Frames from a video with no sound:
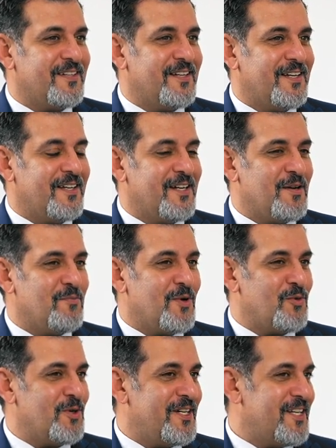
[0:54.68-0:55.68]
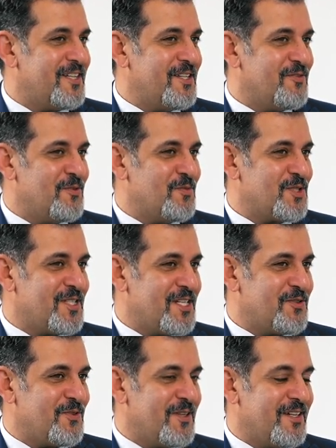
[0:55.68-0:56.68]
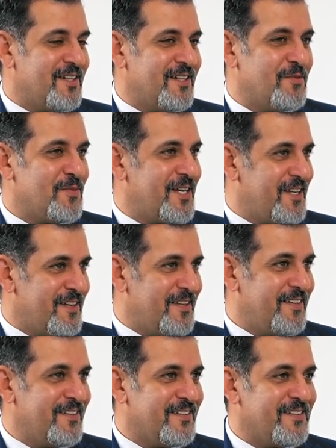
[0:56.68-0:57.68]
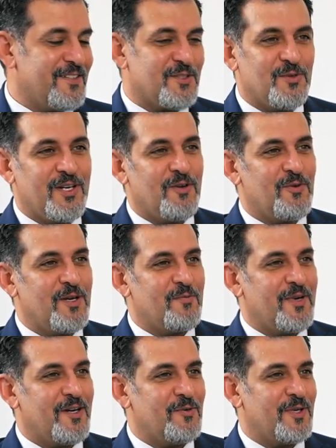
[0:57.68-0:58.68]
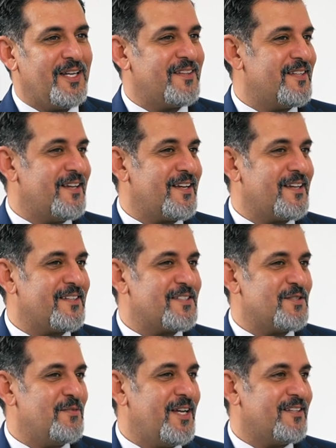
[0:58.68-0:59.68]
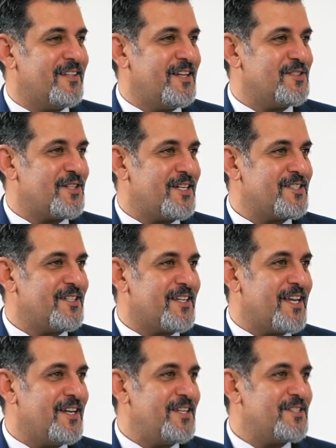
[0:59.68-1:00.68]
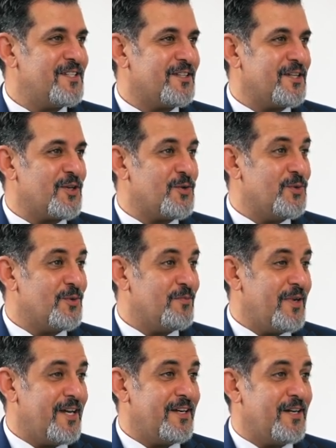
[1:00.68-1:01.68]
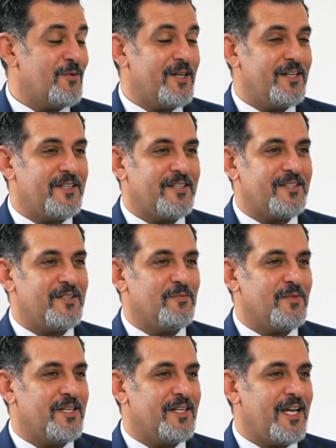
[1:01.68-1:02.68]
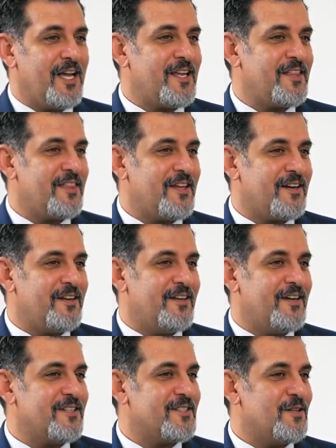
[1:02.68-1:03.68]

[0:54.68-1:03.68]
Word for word: آه، لما ولدتني في المستشفى الأمريكي تقول أول ما ولدتك سمعت أجراس الكنيسة يطقون مع أن والدتي من أكثر الناس